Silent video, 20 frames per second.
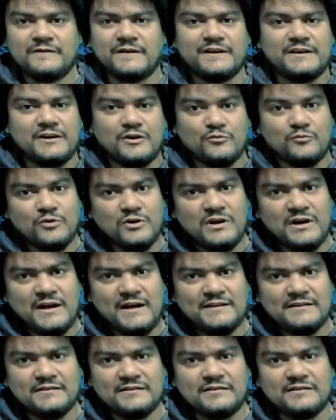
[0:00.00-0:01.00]
فهي عبارة
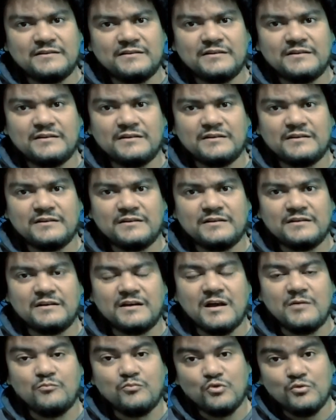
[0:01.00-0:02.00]
عن
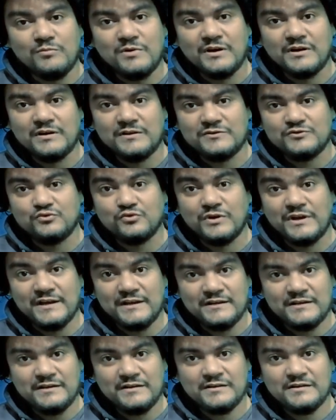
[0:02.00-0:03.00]
آه، أنبوبة
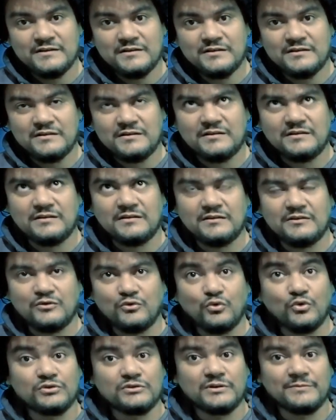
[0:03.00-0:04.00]
زجاج آه،
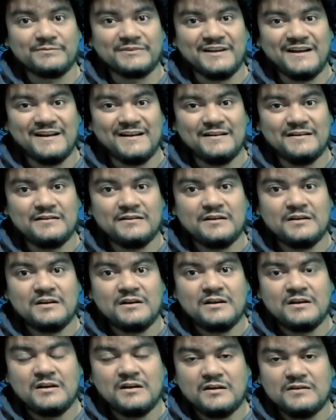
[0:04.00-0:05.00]
القطر بتاعها
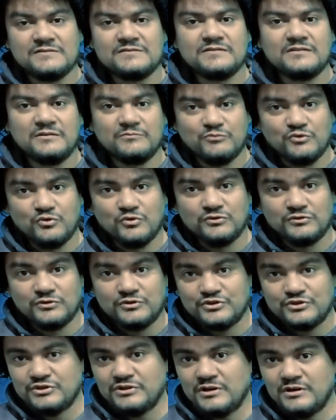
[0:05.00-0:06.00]
أصغر من
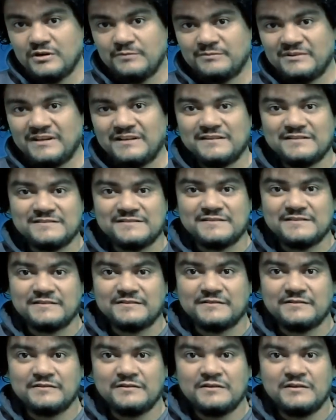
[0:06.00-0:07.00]
قطر الشعرة بتاع
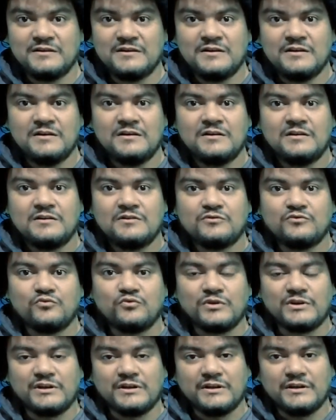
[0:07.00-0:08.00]
الإنسان
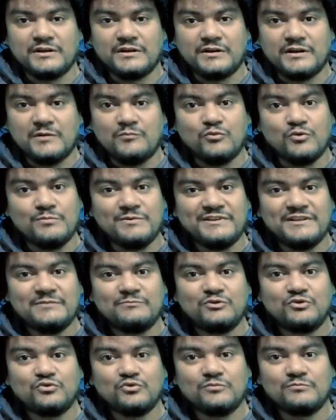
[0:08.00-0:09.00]
والأنبوبة
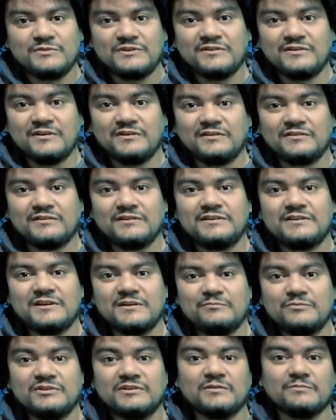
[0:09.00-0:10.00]
ديت بتكون
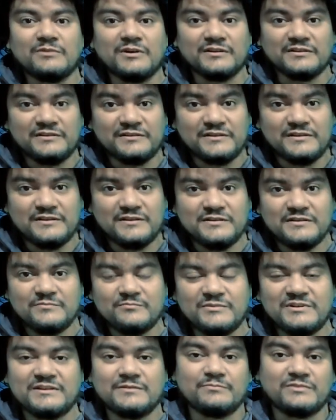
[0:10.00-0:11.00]
متغطية
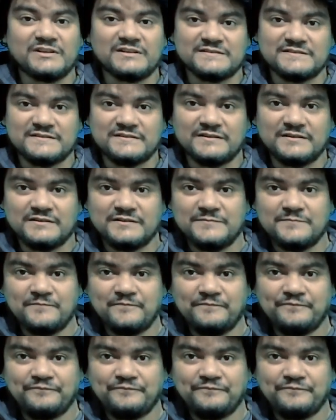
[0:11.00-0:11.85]
بطبقتين من البلاستيك